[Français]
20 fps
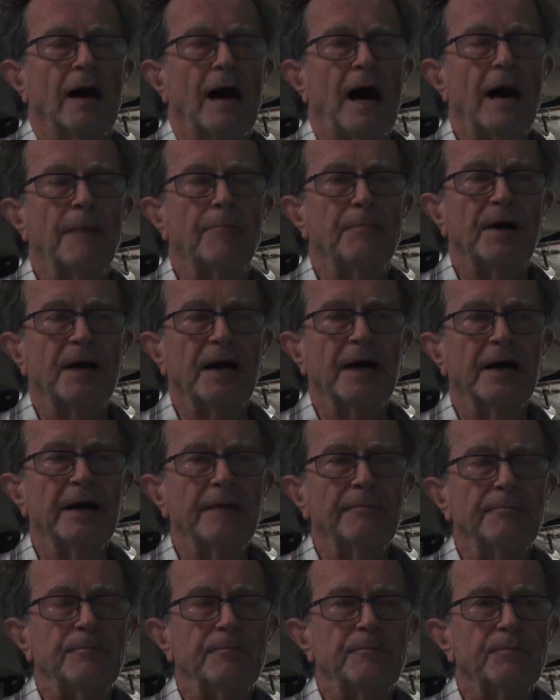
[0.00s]

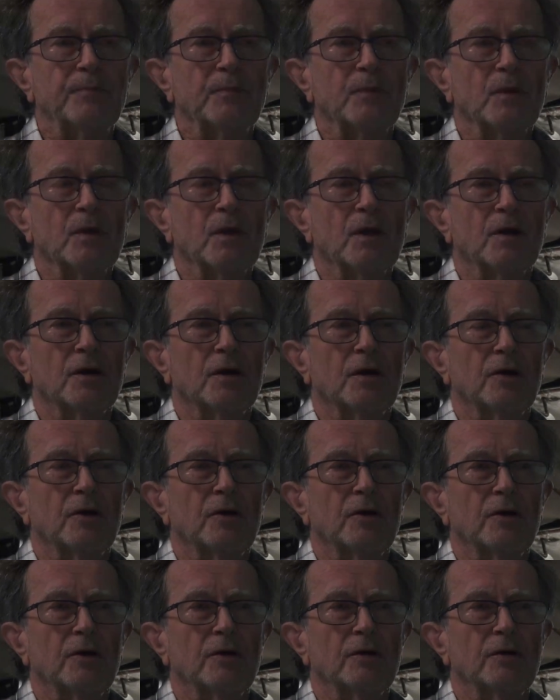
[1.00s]
Après,
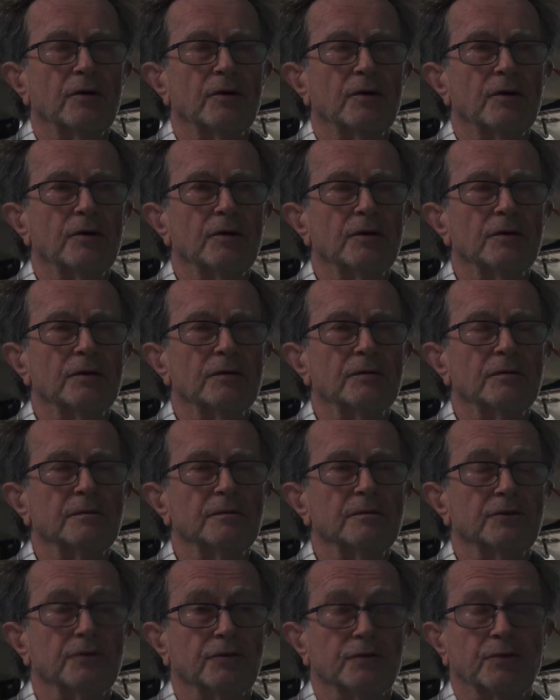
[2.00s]

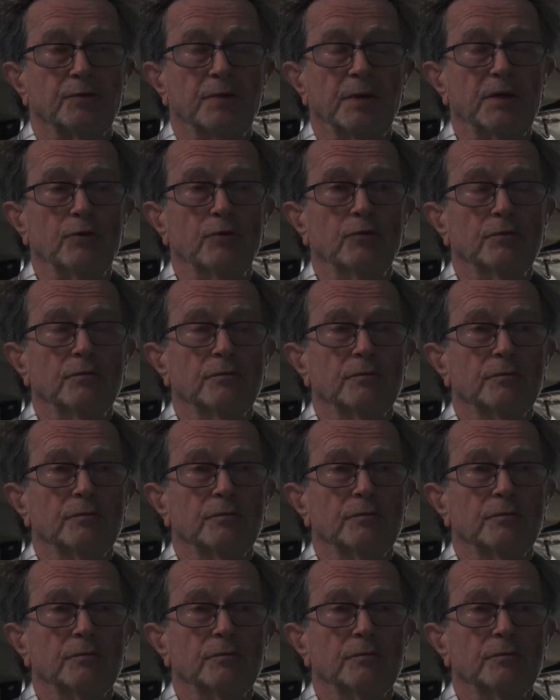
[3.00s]
euh, j'en suis où